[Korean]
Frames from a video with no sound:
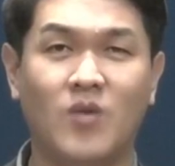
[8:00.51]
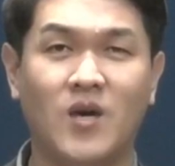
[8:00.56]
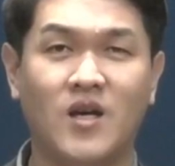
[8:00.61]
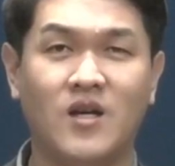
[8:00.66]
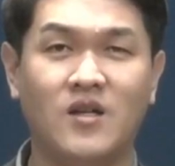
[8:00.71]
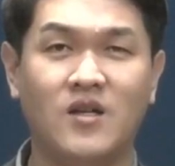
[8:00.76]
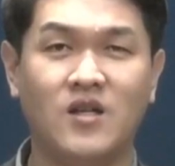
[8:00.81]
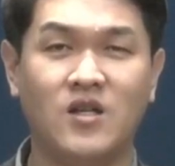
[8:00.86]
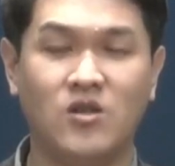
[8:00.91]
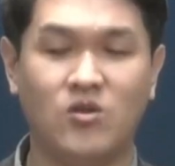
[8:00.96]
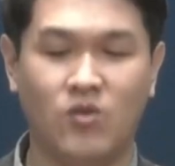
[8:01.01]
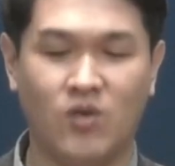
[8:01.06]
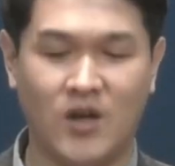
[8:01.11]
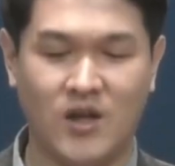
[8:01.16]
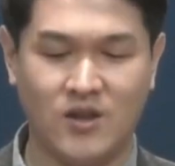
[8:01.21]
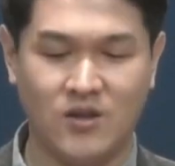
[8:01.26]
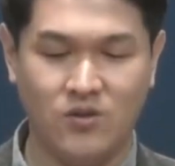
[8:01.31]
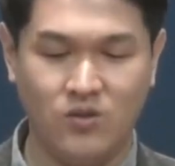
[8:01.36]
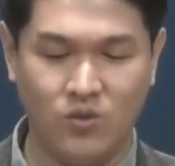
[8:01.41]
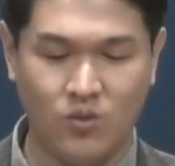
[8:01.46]
소망을
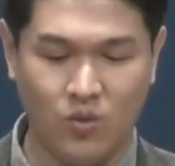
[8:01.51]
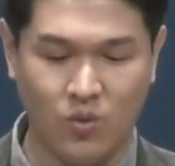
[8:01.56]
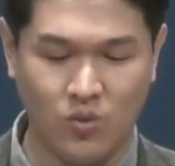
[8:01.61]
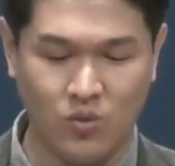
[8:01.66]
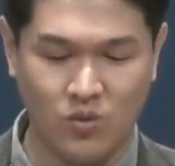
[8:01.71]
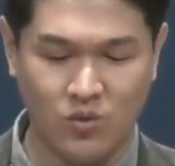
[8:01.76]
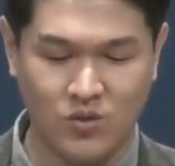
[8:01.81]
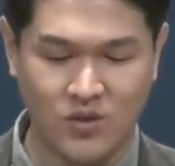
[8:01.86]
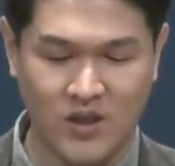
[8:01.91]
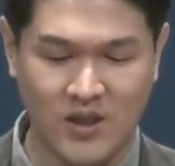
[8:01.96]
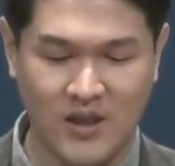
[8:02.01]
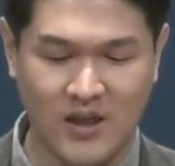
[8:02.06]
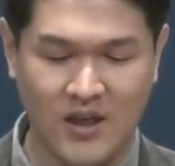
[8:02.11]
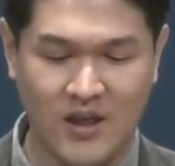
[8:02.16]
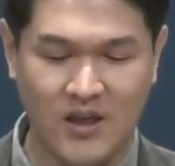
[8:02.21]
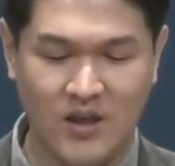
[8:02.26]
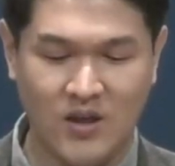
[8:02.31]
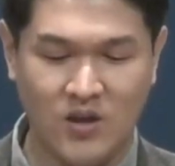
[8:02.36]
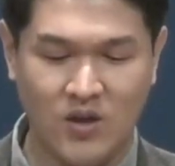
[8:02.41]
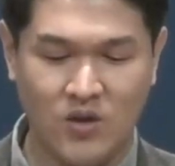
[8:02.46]
이루어가는
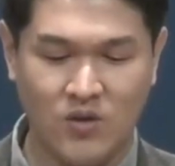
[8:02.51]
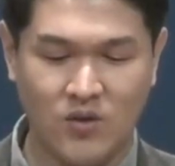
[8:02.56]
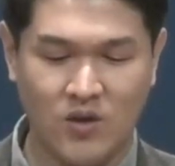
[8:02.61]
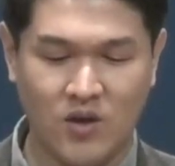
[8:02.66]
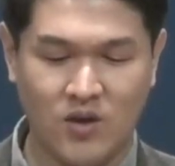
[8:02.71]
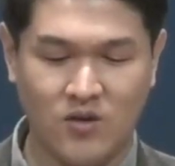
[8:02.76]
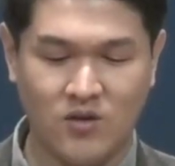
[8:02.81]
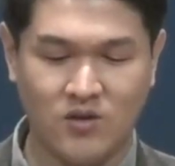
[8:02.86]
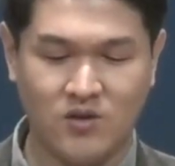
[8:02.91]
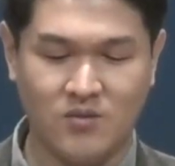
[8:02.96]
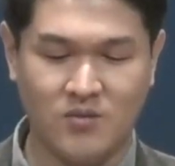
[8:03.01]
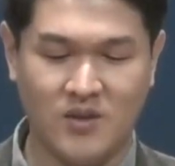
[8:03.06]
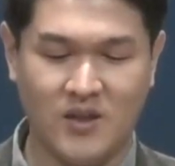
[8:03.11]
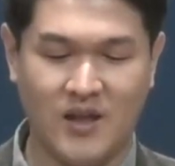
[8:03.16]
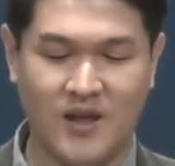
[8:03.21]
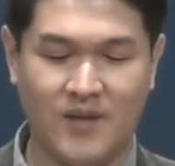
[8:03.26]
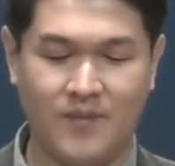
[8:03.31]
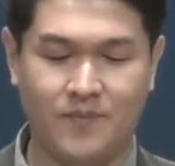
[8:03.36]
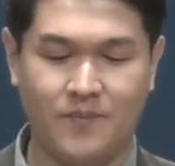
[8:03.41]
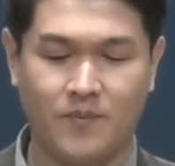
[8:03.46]
공동체가 될
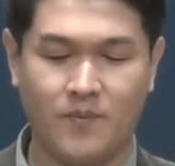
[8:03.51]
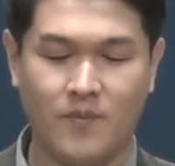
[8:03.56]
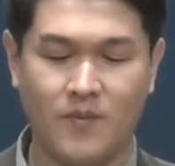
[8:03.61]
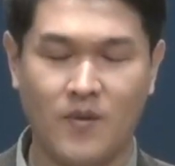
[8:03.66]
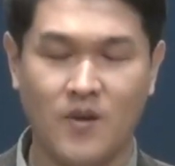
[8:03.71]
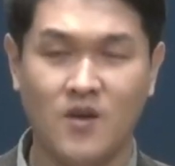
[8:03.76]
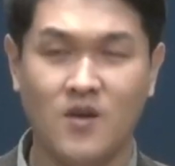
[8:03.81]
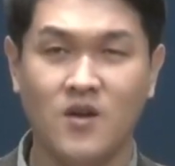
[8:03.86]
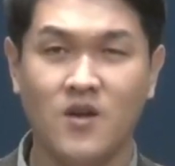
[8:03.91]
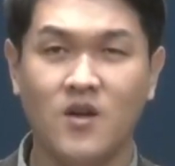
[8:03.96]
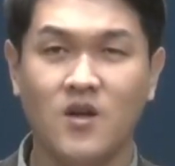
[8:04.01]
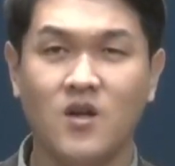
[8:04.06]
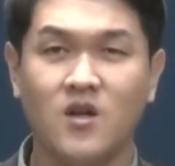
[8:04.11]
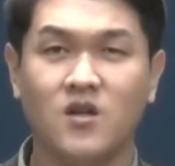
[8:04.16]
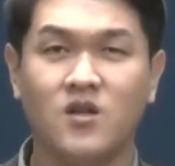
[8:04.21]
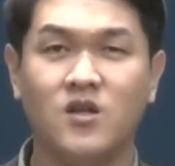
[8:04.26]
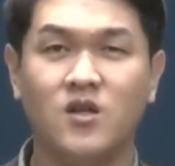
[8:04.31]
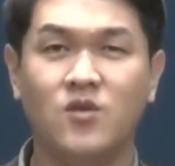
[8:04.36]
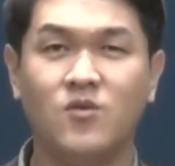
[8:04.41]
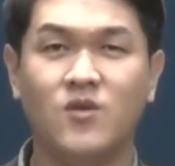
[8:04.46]
것입니다.
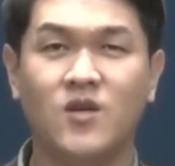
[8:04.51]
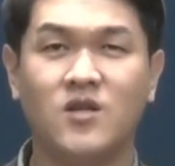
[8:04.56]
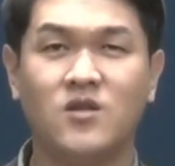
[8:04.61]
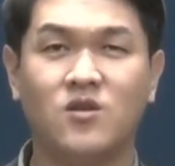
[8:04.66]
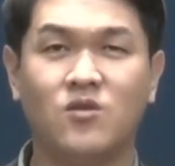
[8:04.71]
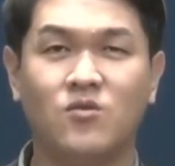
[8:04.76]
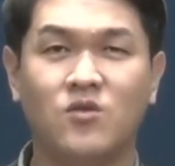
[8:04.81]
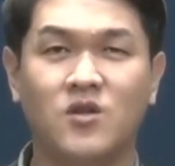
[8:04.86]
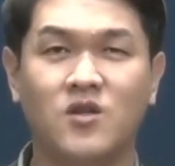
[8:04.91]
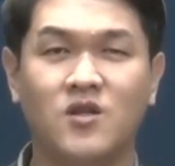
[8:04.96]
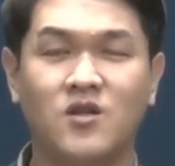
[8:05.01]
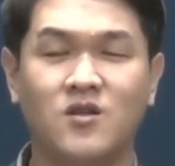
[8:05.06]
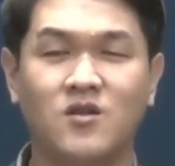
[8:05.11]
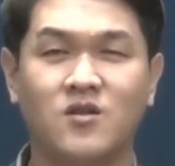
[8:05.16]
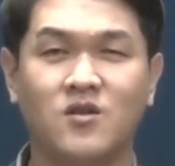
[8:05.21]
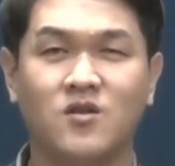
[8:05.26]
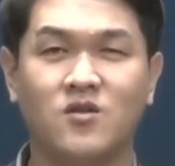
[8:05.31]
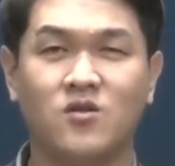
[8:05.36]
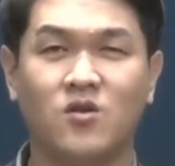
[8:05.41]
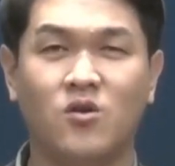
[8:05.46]
그를 위해서
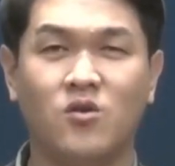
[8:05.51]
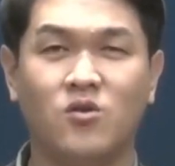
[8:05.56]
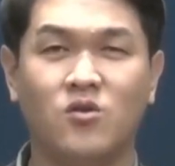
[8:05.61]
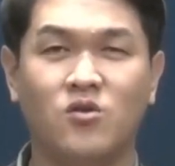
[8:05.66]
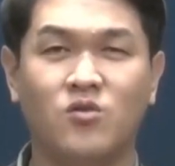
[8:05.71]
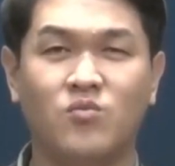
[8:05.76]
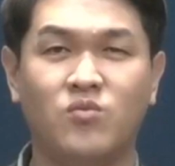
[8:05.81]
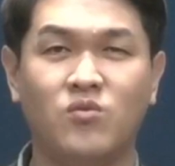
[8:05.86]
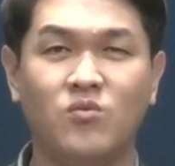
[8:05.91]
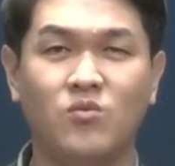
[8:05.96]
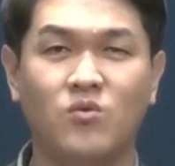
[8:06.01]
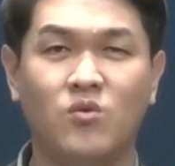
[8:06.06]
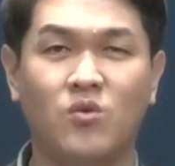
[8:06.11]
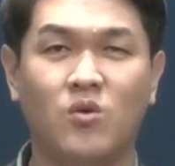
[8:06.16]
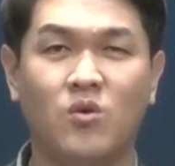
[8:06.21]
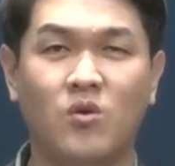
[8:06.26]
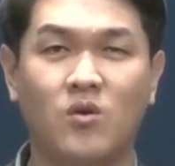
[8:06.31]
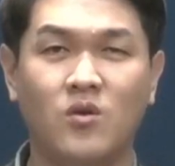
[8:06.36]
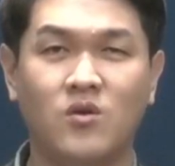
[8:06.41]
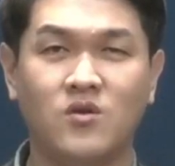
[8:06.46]
우리는 서로를
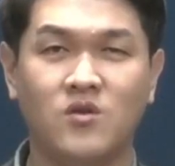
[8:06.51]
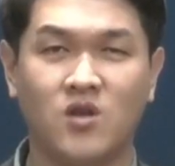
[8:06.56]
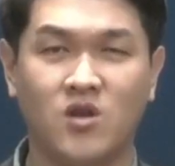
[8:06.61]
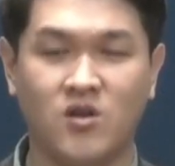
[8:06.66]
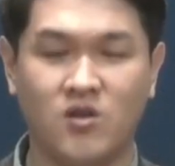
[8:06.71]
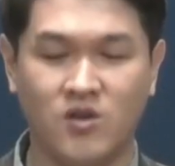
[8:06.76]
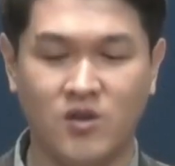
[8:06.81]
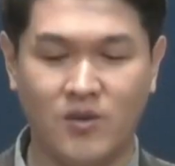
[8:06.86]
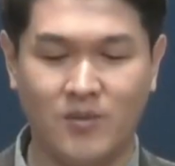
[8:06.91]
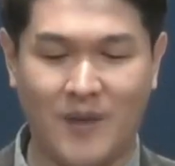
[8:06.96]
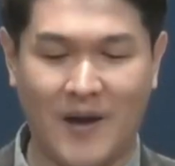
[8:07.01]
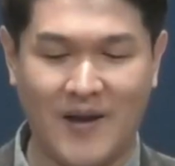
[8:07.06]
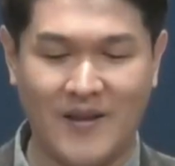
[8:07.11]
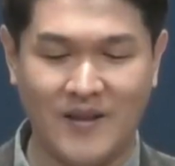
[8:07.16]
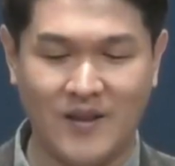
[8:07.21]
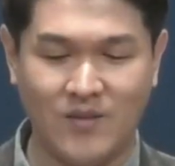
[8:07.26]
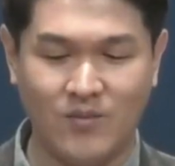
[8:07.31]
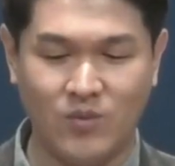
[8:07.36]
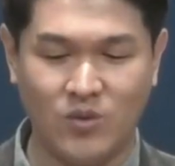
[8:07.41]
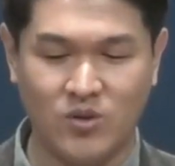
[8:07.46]
품고 서로를
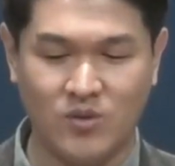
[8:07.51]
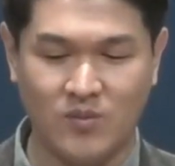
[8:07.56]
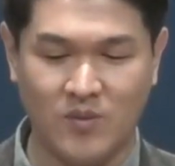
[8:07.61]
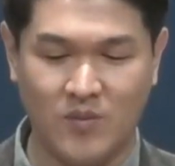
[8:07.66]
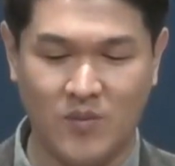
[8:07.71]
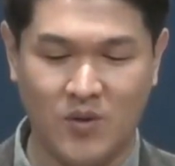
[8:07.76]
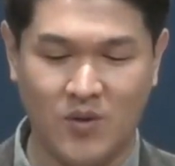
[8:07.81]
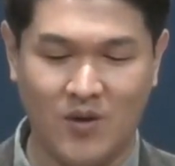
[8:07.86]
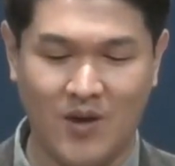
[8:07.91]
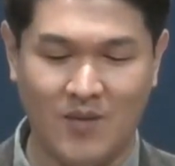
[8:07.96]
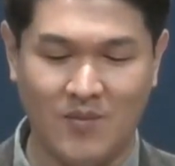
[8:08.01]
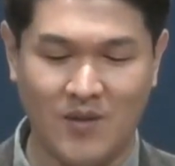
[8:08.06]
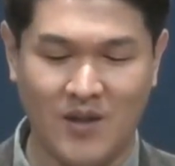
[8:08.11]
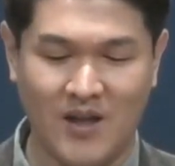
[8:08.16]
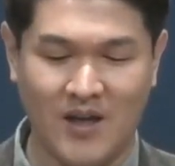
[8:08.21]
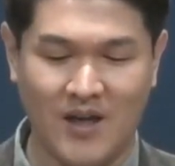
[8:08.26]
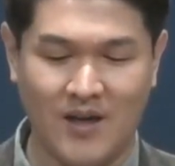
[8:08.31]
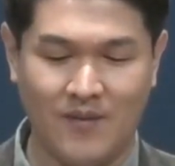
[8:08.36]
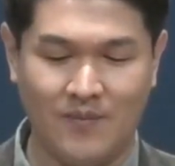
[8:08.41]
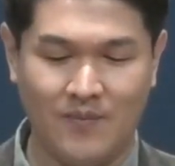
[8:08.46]
받는 모습이
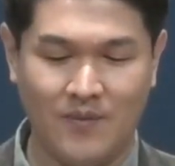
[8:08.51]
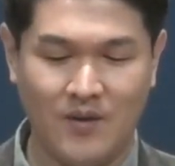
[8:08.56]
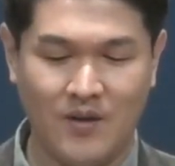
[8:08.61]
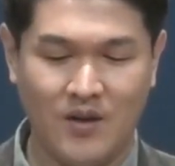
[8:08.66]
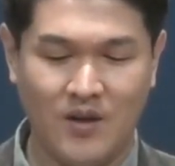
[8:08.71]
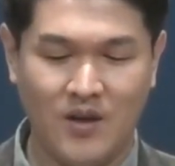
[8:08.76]
필요합니다.